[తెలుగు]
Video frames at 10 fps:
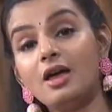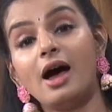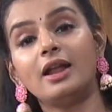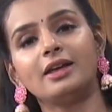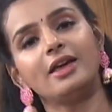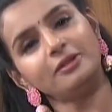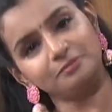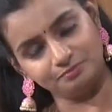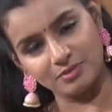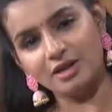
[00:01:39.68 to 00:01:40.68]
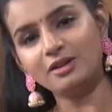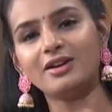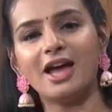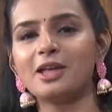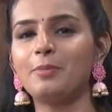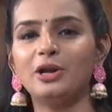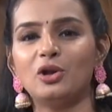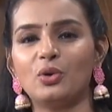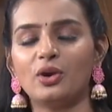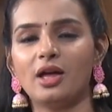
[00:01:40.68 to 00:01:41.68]
అలాగే మన రాగి
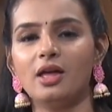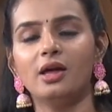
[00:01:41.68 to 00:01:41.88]
పిండిలో కూడా